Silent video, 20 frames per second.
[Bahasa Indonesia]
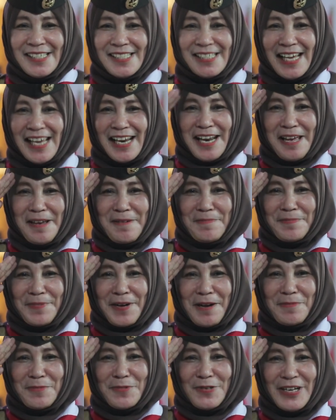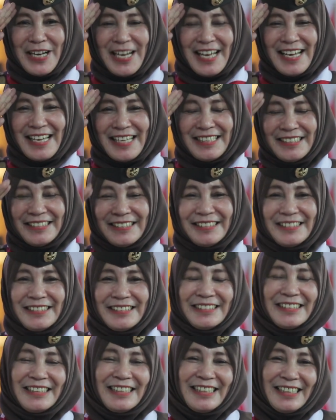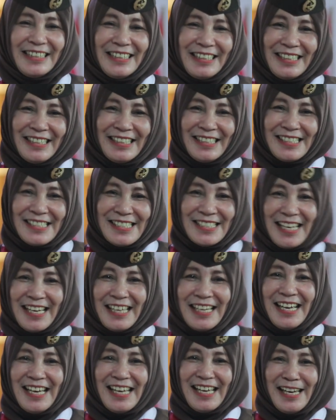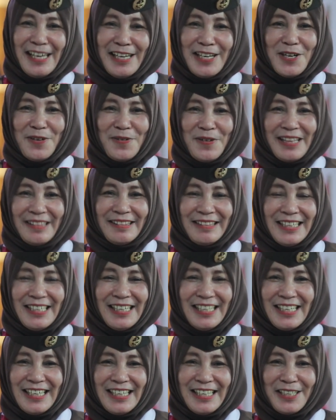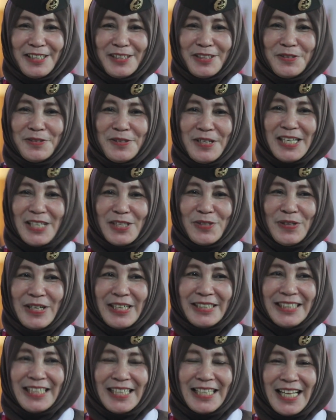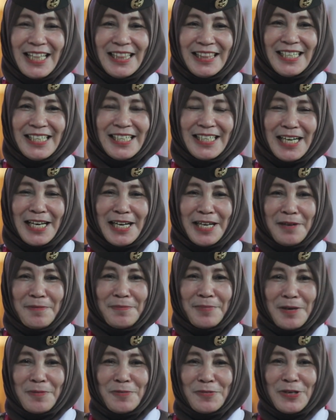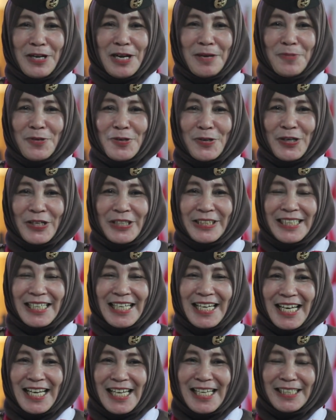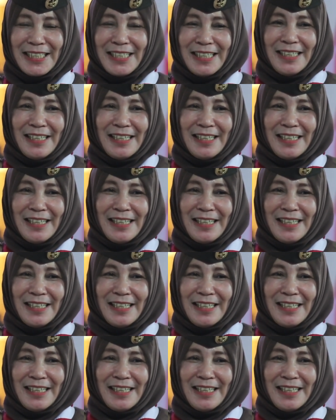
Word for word: Salam Pramuka. Saya Aida Wati, Ketua Kuartir Ranting Gerakan Pramuka Bogor Tengah.